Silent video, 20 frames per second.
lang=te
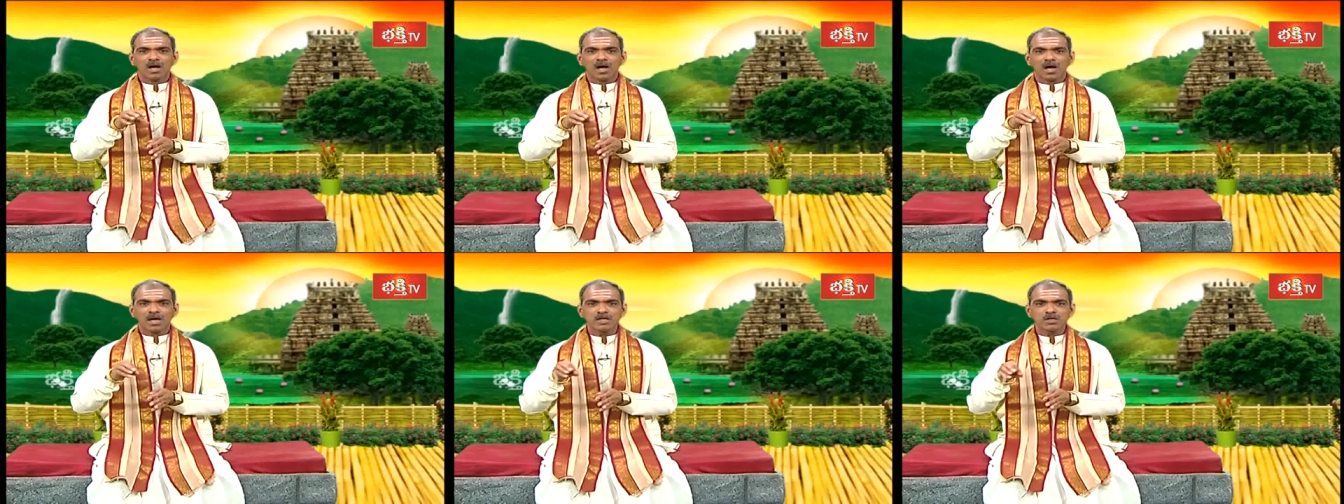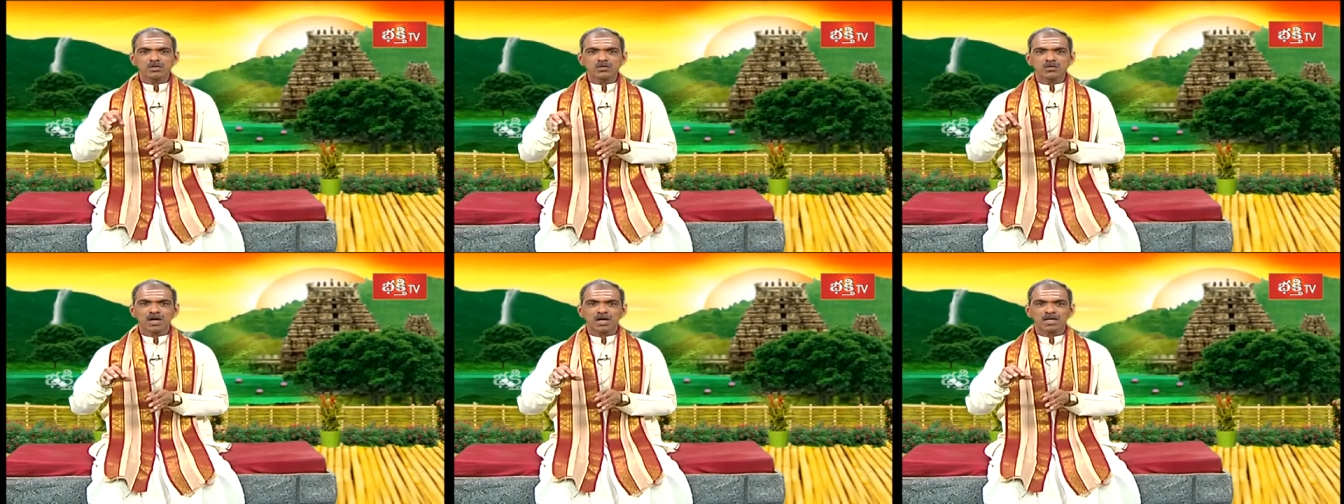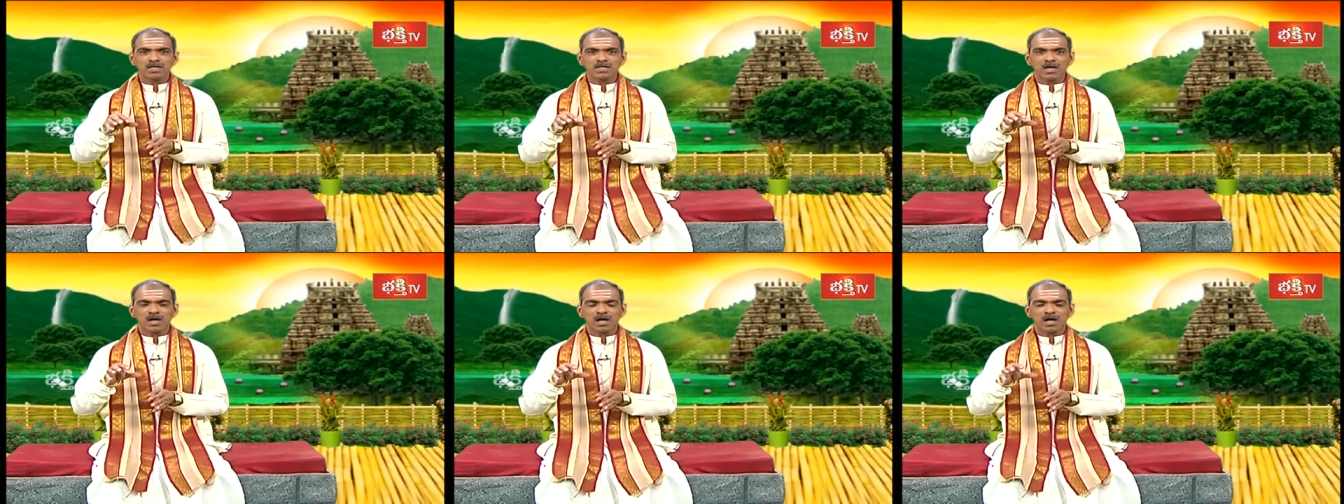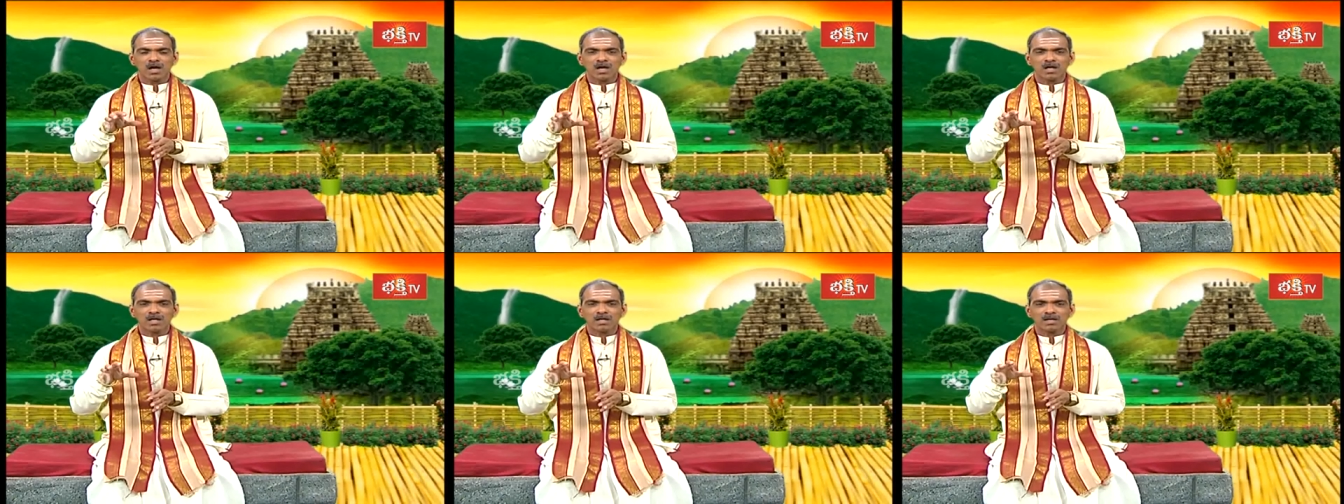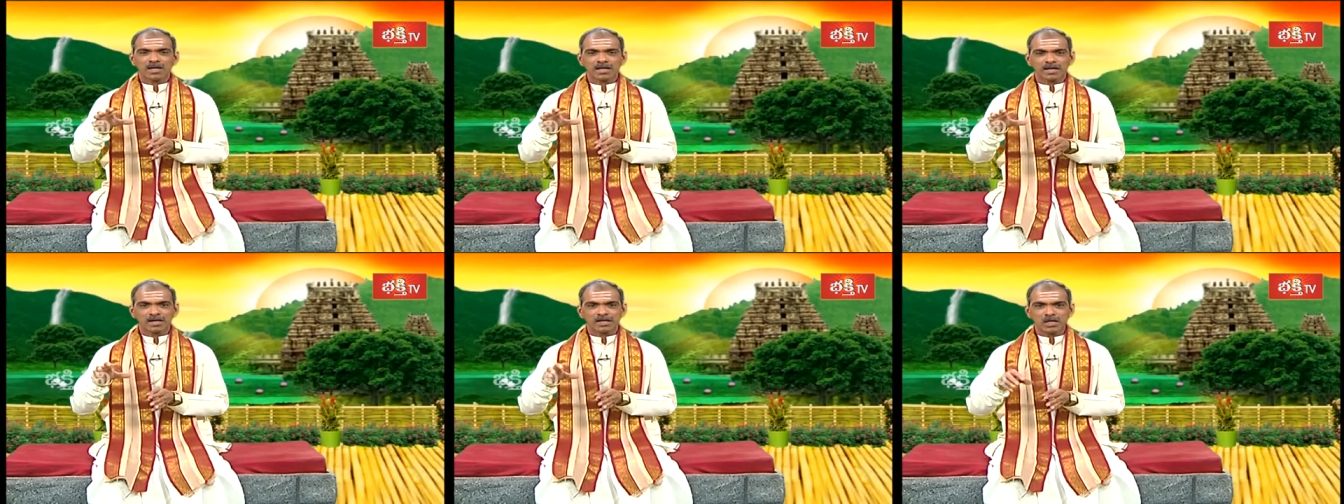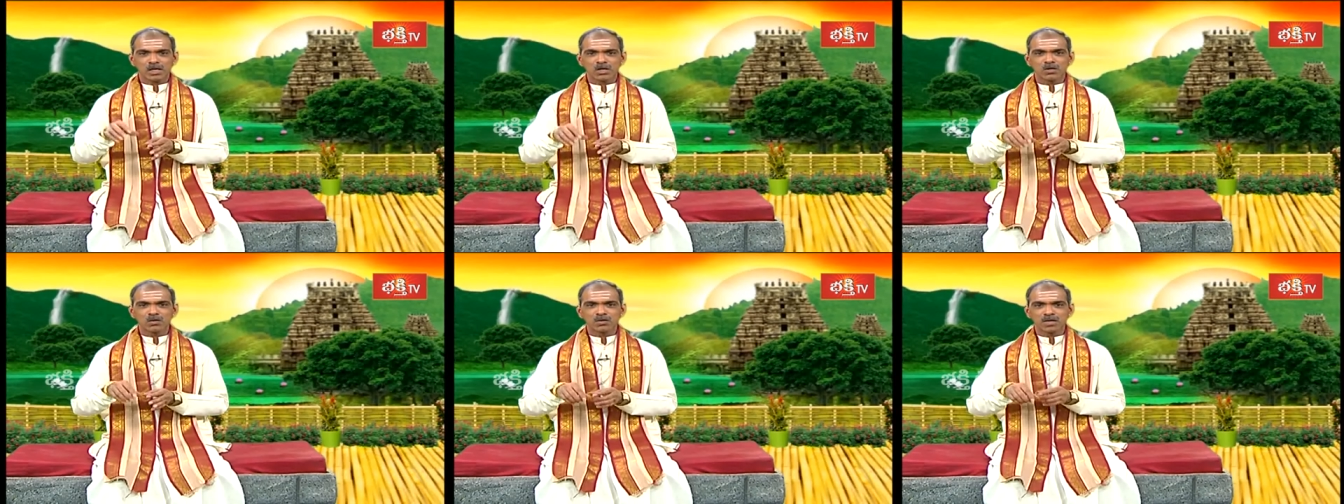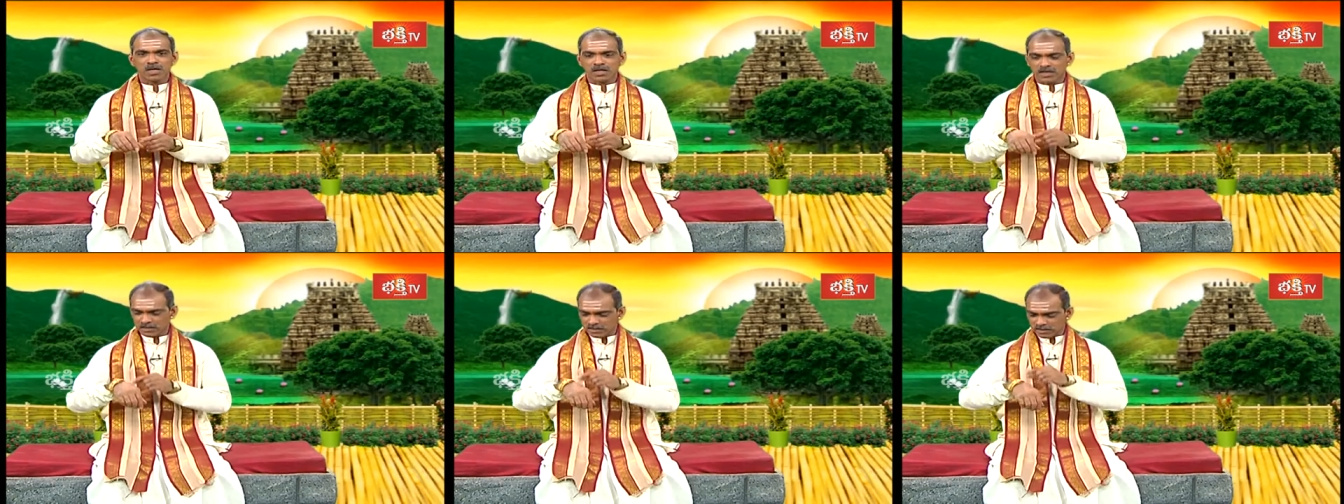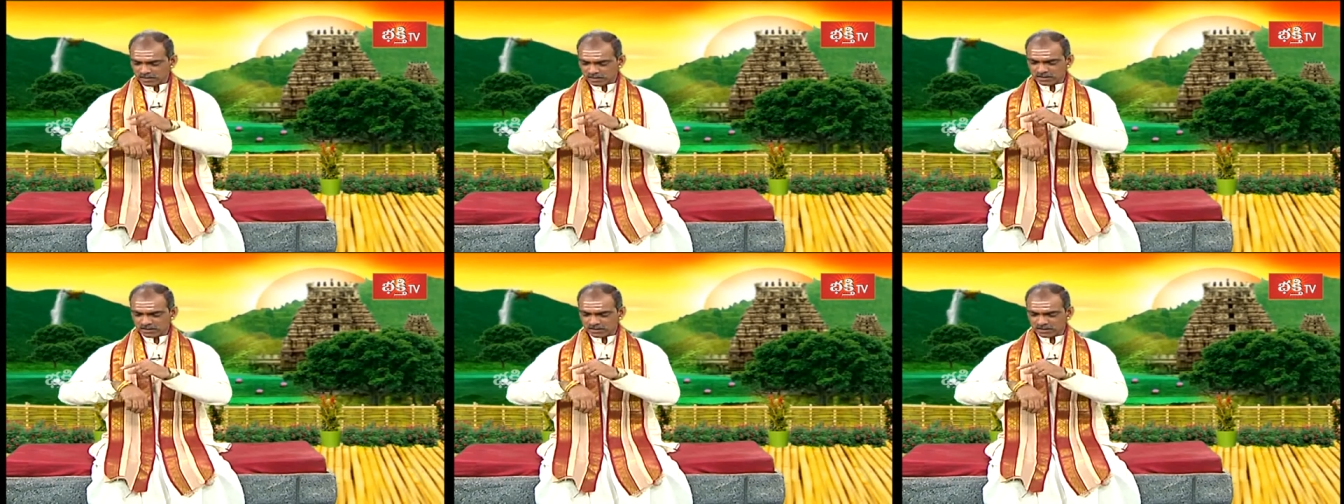ఐదు కానీ లేక ఏడు కానీ